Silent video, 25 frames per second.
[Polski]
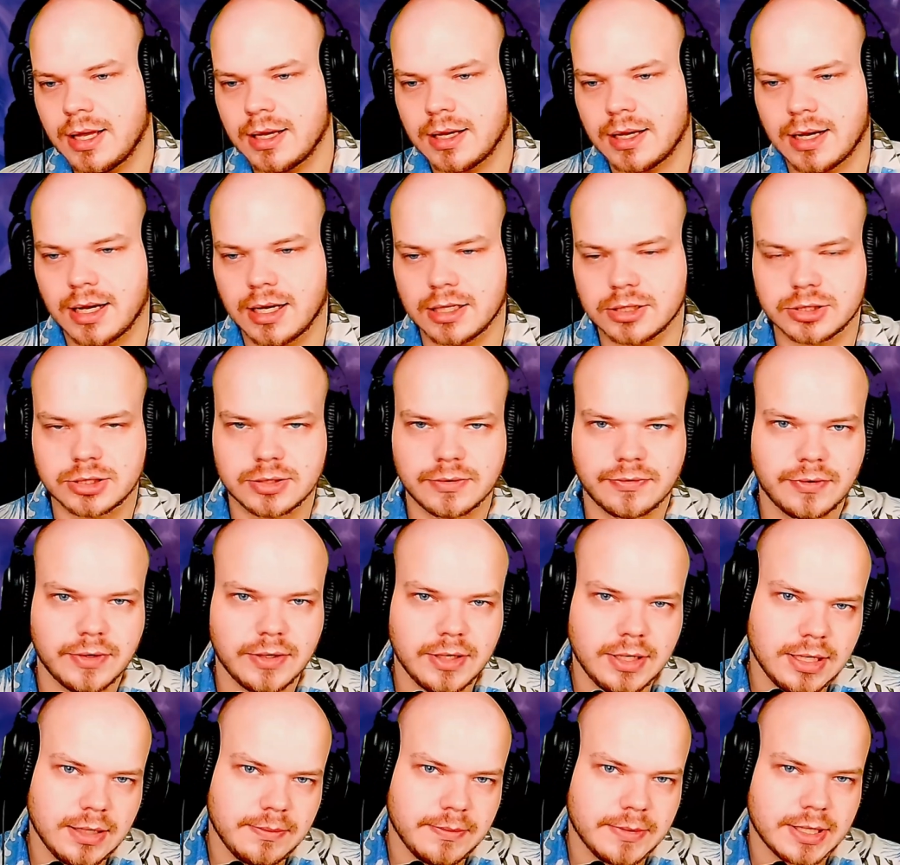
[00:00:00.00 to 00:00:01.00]
każdy
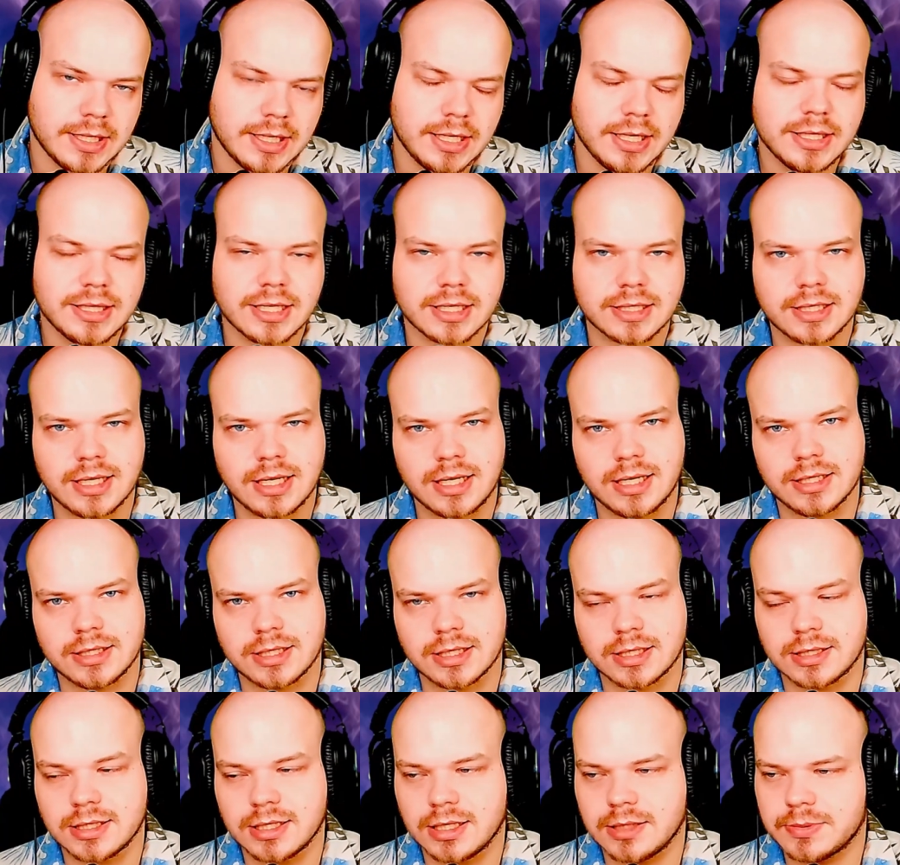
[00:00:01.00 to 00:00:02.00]
filmik i tak dalej, i
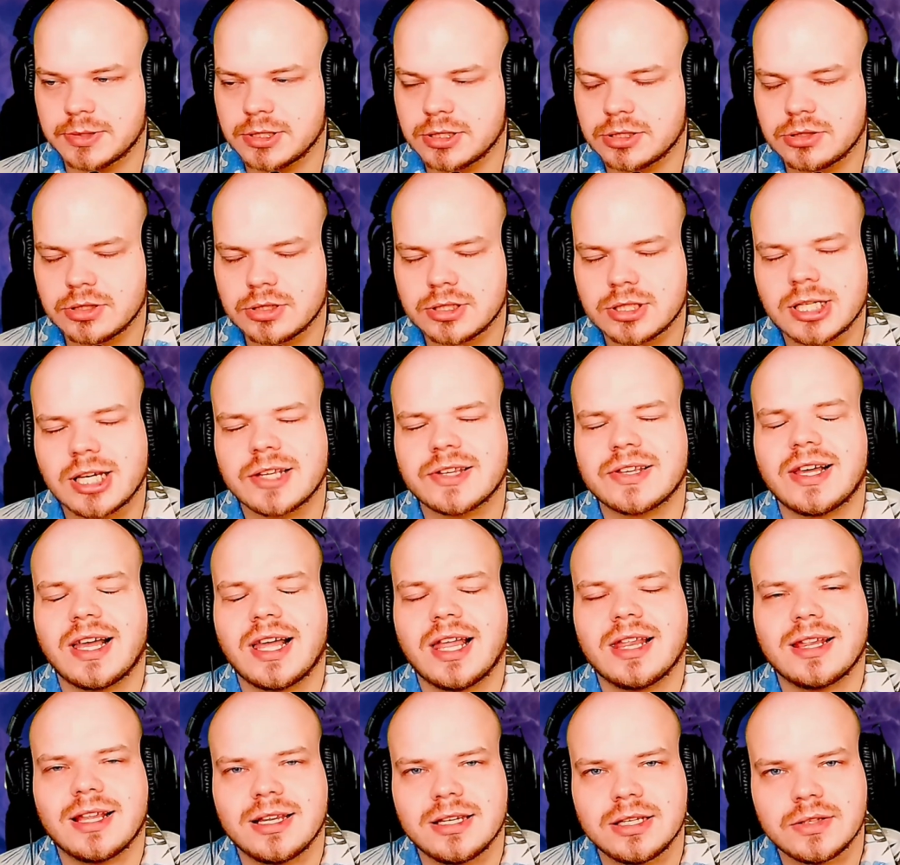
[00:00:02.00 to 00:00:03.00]
tak dalej. Przecież to trzeba
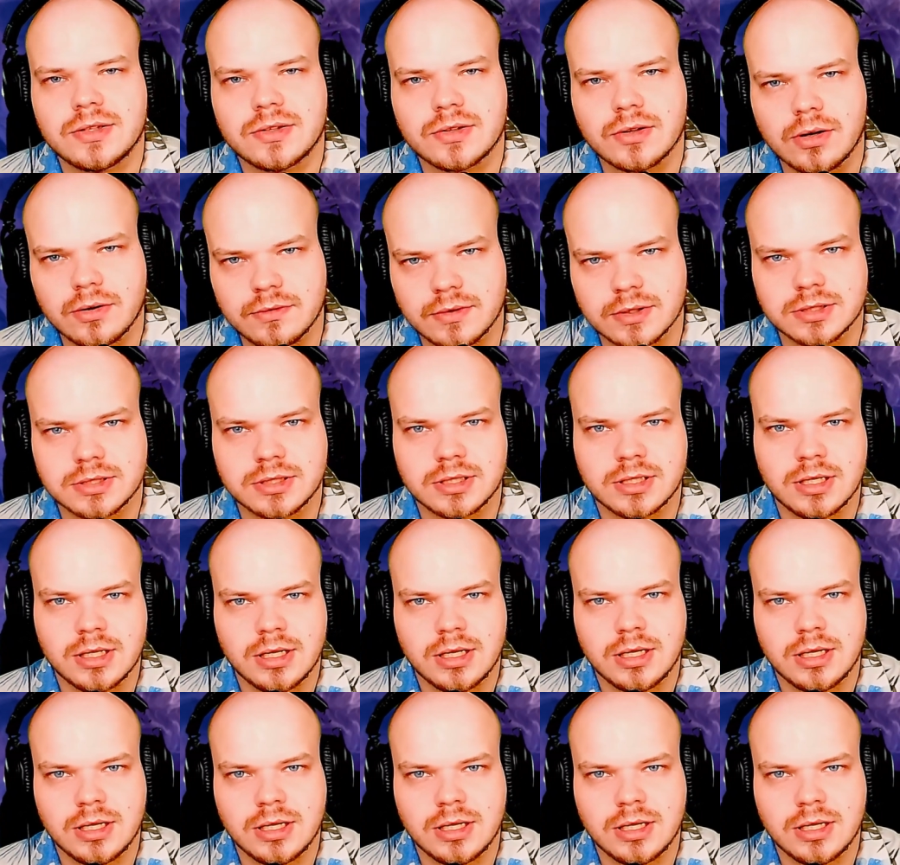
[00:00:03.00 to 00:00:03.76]
zaanalizować.